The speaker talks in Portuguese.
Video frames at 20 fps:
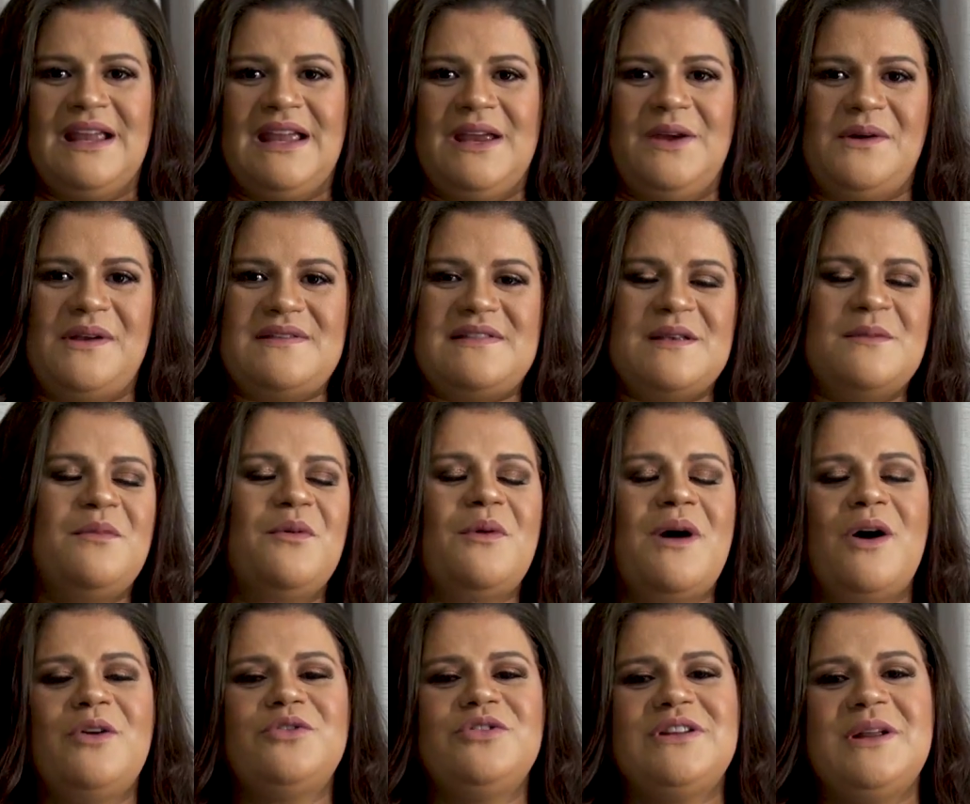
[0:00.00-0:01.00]
Eu recebo
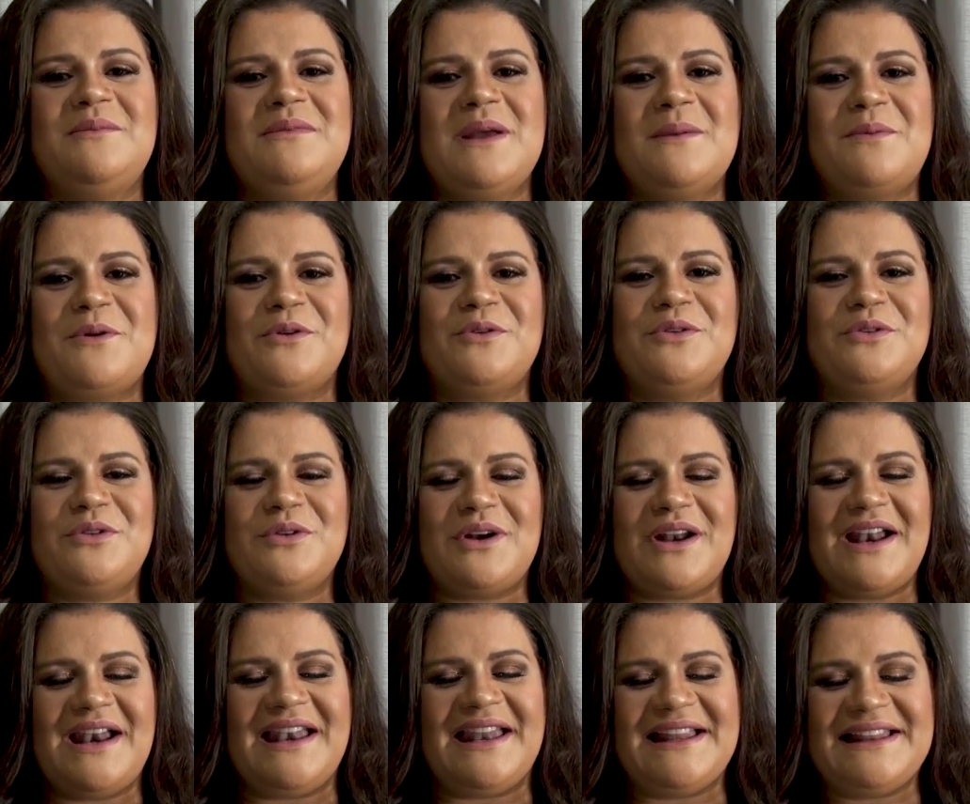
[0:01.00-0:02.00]
um áudio da minha
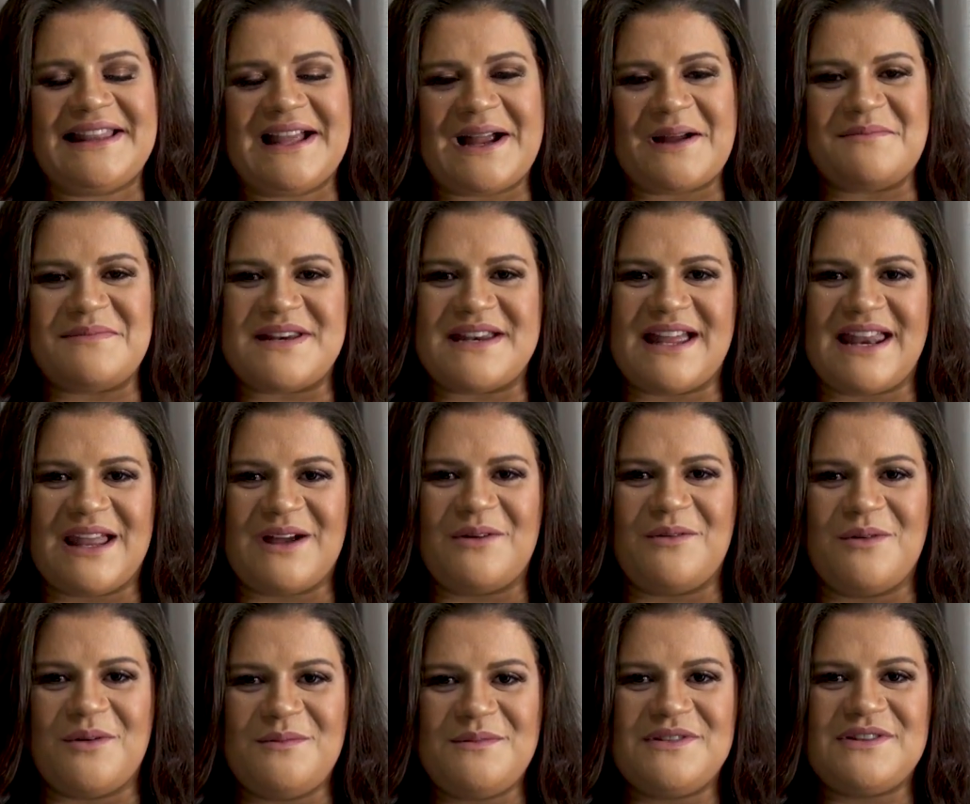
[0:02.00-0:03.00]
produtora linda, Gabriela
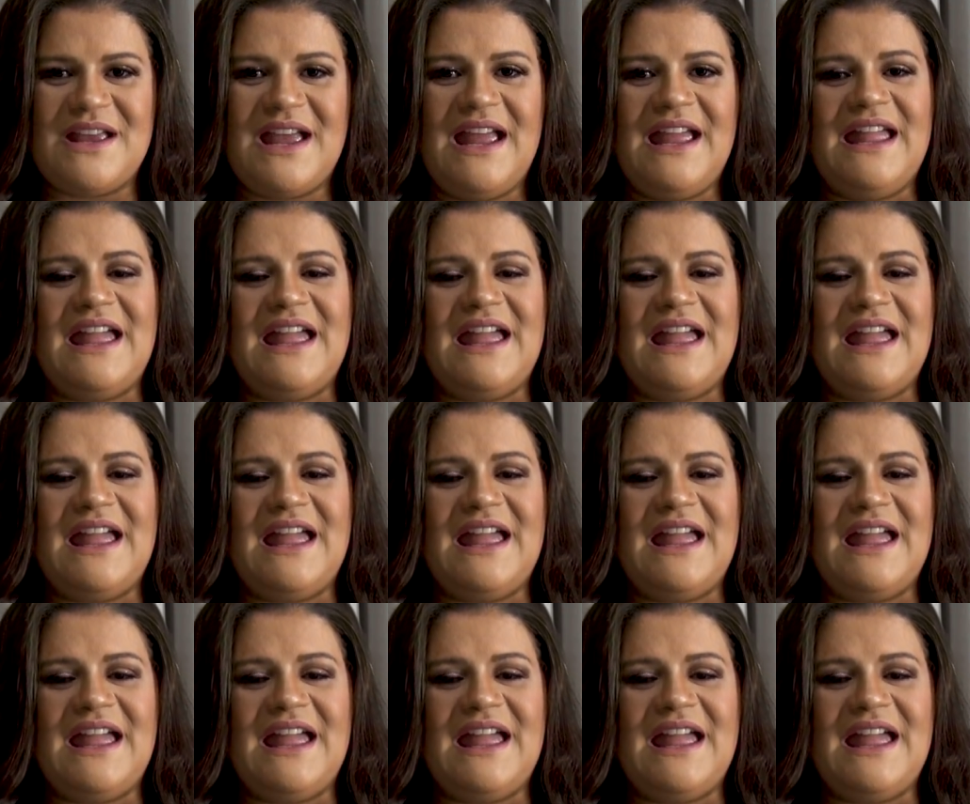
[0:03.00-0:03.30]
Gomes.